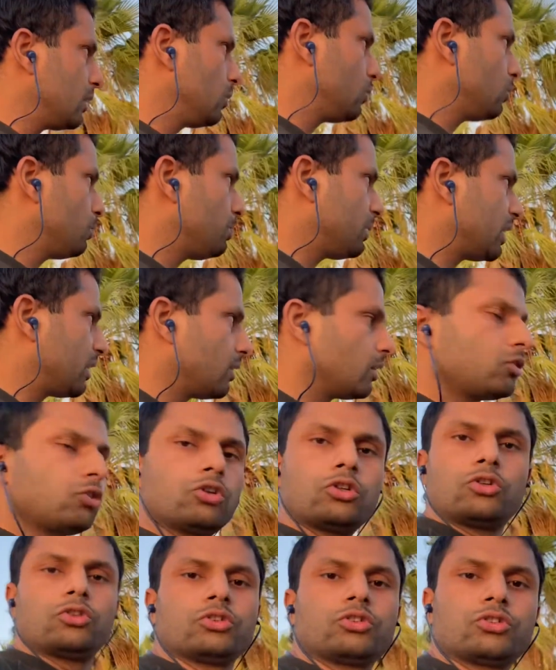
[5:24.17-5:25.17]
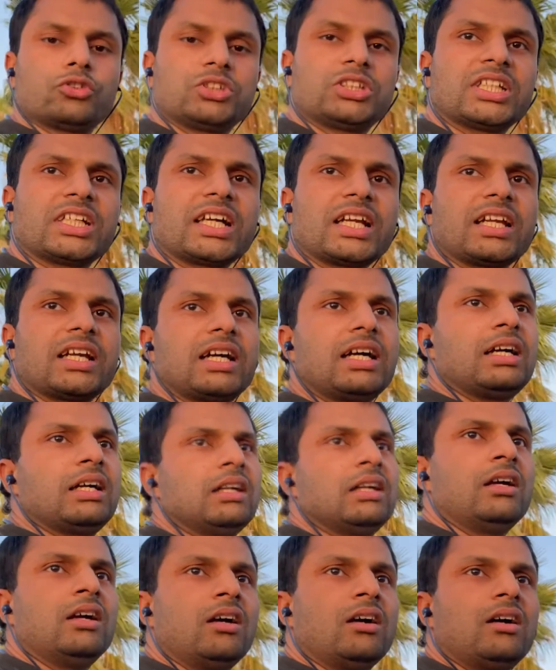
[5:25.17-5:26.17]
ऊपर से कोई खुदकुशी करेगा
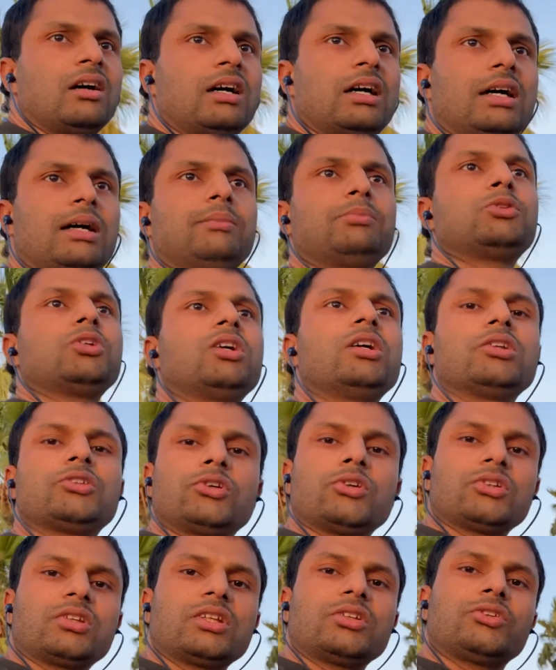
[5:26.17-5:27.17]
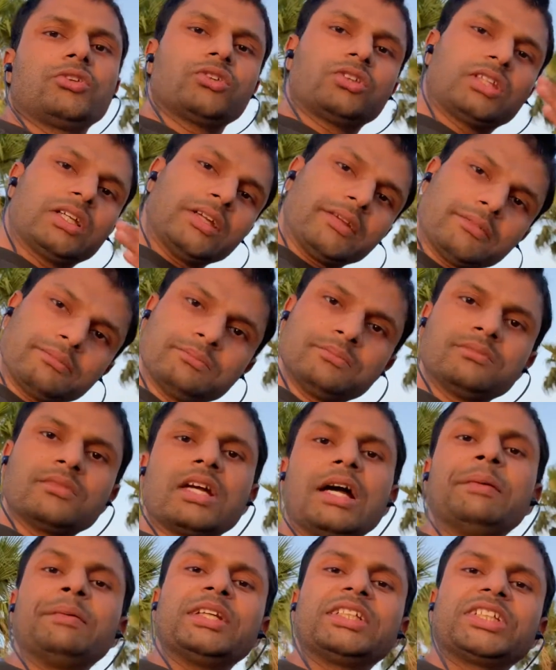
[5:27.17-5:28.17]
आप जो है सोते सोते
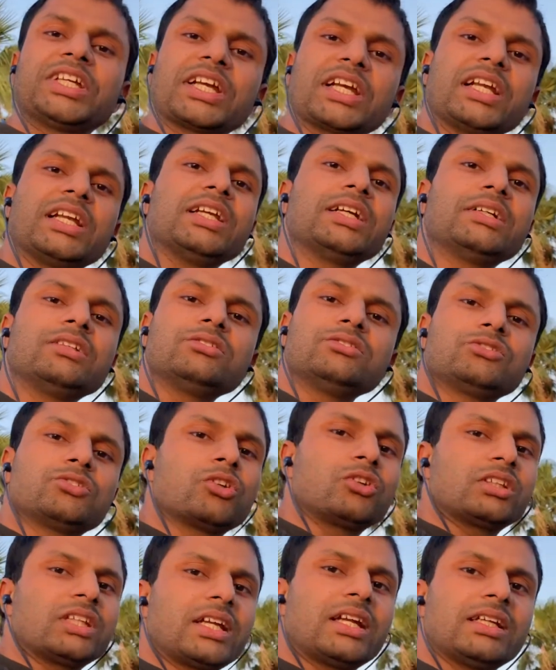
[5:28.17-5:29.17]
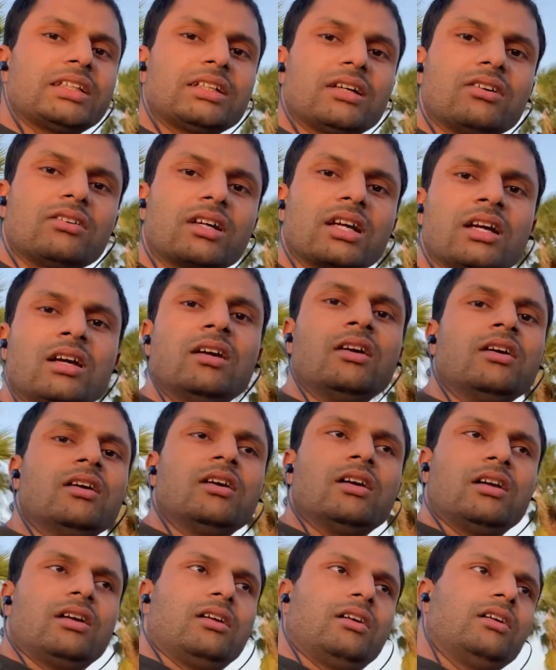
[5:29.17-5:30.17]
हमेशा के लिए सोते रह जाओगे है
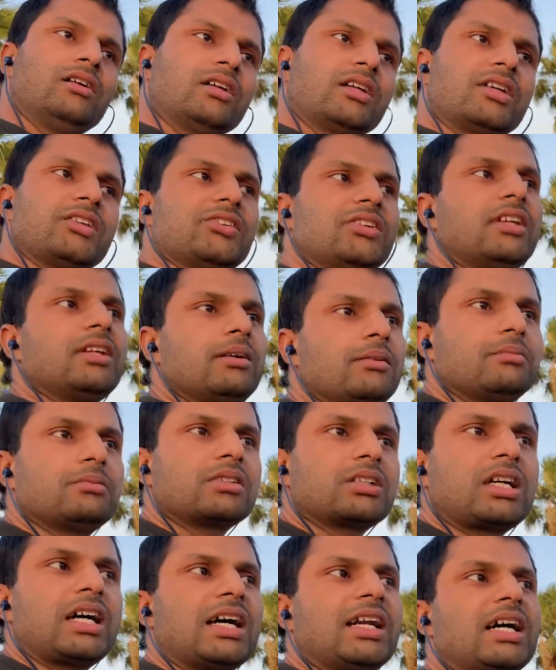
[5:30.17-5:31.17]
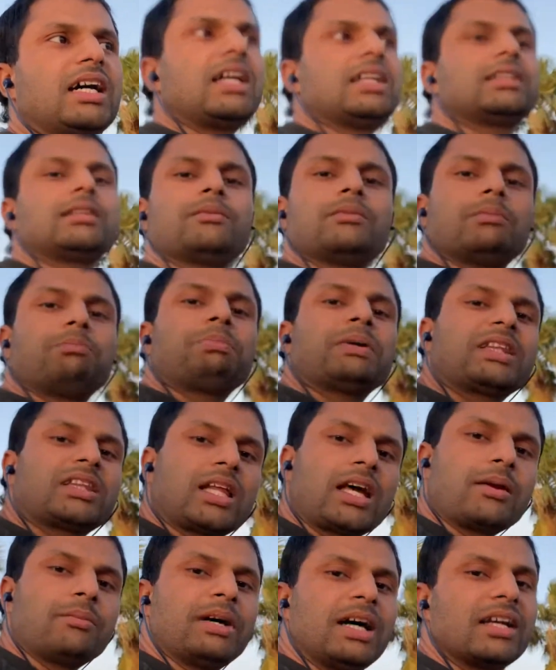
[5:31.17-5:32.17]
हाँ, किसी ने खाना खाते में
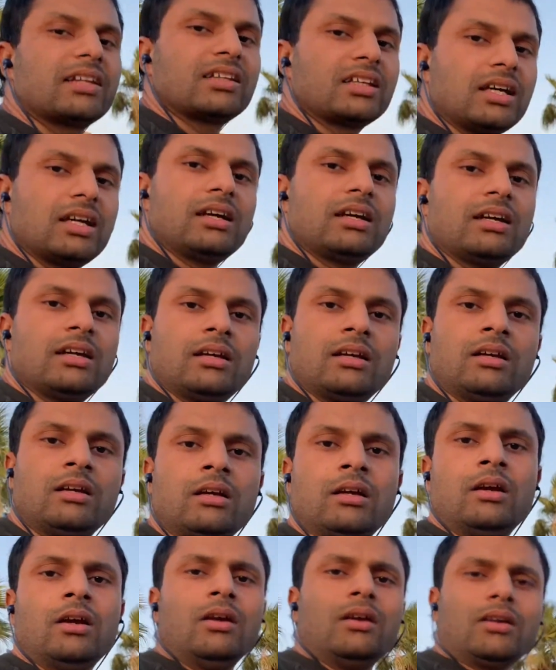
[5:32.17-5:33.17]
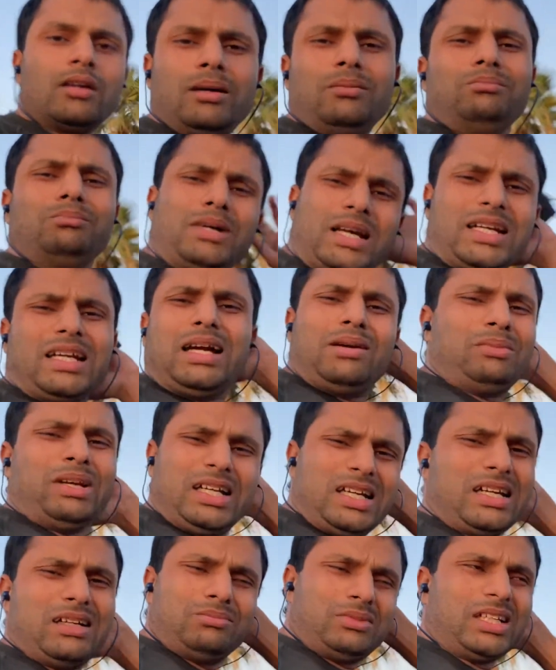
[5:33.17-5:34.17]
पत्थर मार दिया है तो मर गया मर
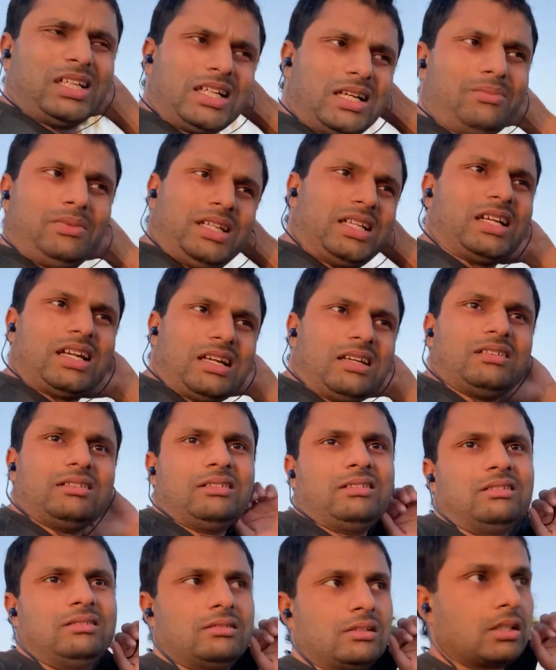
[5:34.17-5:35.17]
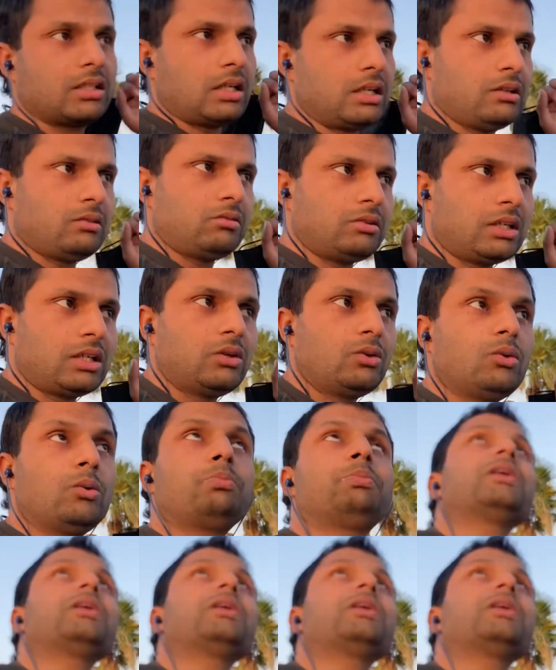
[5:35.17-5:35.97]
गया मर गया मर गया क्या हुआ ऊपर